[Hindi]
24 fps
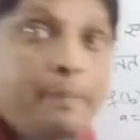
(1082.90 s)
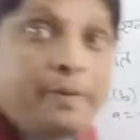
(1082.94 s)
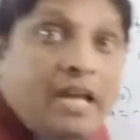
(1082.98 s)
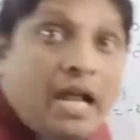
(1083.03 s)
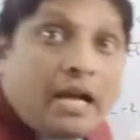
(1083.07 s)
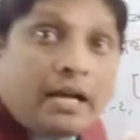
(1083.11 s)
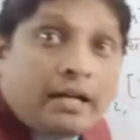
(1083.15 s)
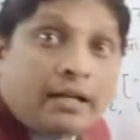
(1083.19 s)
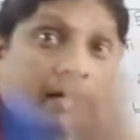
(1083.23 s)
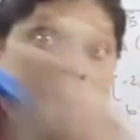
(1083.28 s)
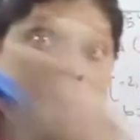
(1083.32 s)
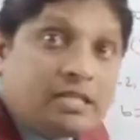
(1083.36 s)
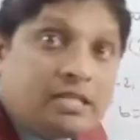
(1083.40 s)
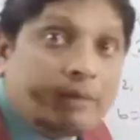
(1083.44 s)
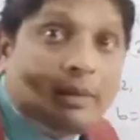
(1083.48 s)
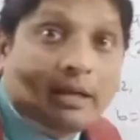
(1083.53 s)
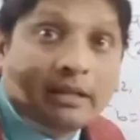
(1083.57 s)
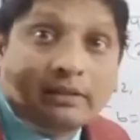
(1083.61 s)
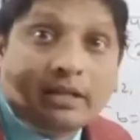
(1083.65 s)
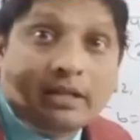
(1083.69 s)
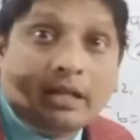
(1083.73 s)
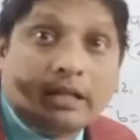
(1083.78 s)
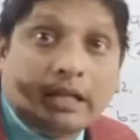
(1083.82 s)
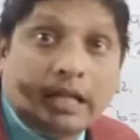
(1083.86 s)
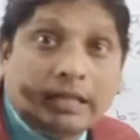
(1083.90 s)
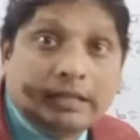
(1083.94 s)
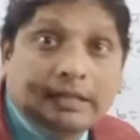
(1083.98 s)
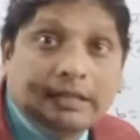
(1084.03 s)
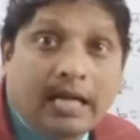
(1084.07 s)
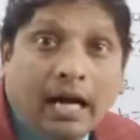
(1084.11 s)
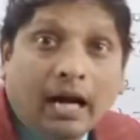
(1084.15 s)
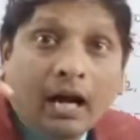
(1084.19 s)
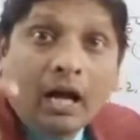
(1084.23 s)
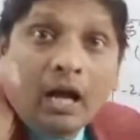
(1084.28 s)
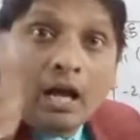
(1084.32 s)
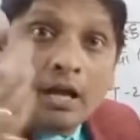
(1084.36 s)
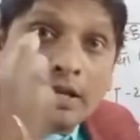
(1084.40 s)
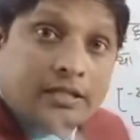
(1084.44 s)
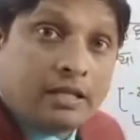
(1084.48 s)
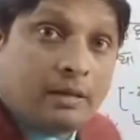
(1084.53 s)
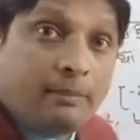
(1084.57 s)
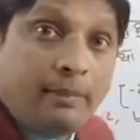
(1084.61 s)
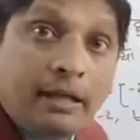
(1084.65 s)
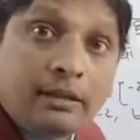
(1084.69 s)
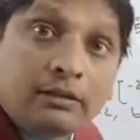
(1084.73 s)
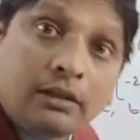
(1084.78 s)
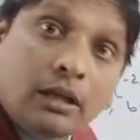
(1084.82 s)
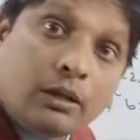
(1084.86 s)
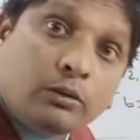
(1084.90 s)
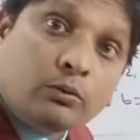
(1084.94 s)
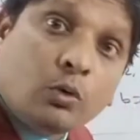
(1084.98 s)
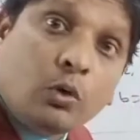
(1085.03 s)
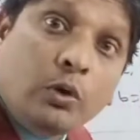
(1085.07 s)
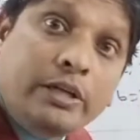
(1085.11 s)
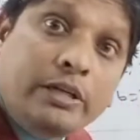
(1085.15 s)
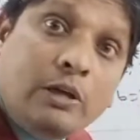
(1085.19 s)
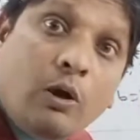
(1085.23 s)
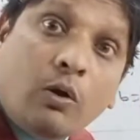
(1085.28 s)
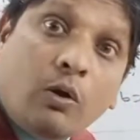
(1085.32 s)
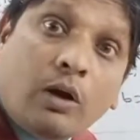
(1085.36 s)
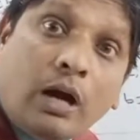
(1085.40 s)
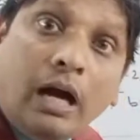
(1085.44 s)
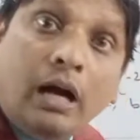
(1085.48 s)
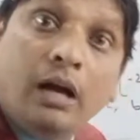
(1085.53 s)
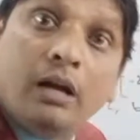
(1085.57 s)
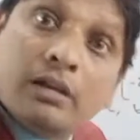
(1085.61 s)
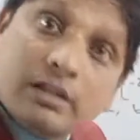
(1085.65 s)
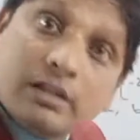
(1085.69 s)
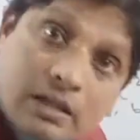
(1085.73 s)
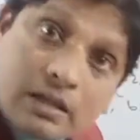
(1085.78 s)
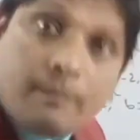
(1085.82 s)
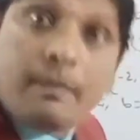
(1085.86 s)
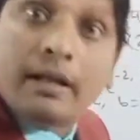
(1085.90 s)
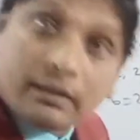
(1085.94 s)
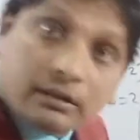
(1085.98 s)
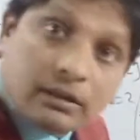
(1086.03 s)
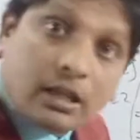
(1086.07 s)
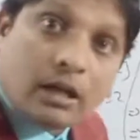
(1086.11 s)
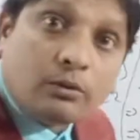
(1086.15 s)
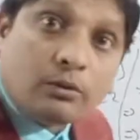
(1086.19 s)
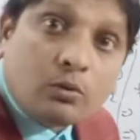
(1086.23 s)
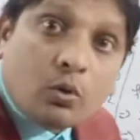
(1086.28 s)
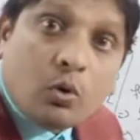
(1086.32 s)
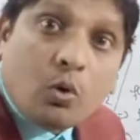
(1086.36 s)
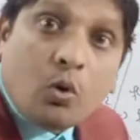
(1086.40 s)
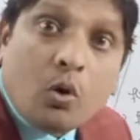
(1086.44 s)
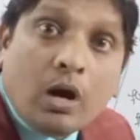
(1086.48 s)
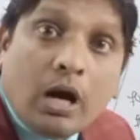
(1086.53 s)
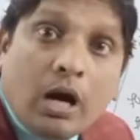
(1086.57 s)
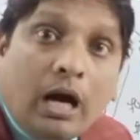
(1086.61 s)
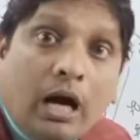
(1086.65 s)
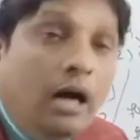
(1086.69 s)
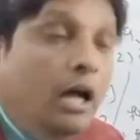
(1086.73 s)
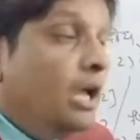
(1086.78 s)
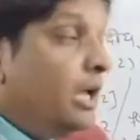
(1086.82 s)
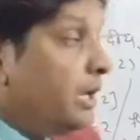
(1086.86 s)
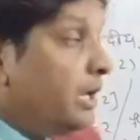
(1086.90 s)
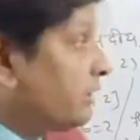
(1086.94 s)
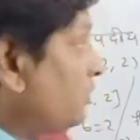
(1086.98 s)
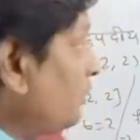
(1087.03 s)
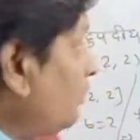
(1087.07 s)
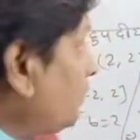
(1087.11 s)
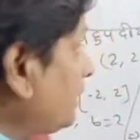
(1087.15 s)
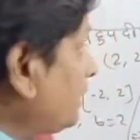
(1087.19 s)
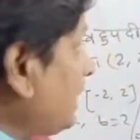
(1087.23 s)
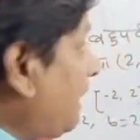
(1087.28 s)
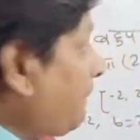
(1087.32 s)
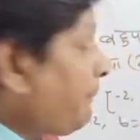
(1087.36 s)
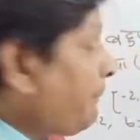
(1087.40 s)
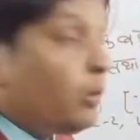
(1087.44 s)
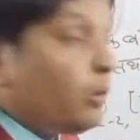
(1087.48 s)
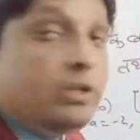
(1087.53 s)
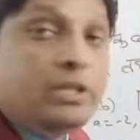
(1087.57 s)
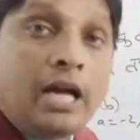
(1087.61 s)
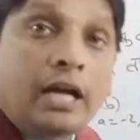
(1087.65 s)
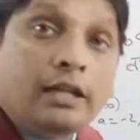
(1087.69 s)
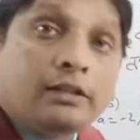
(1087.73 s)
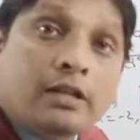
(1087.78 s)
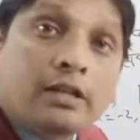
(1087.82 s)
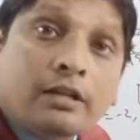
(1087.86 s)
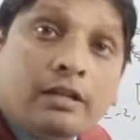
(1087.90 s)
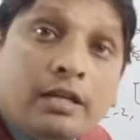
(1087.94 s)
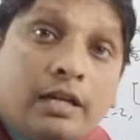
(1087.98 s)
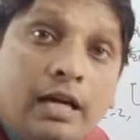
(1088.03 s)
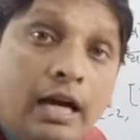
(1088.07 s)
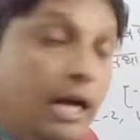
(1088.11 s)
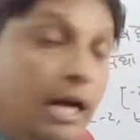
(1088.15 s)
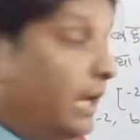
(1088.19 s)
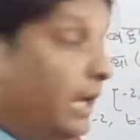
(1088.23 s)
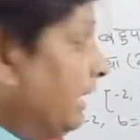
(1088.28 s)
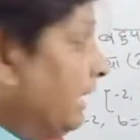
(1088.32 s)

फिरा करके समांतर कर दिया समांतर तो ही होगा समांतर तो होगा क्योंकि आप लोग याद रखिएगा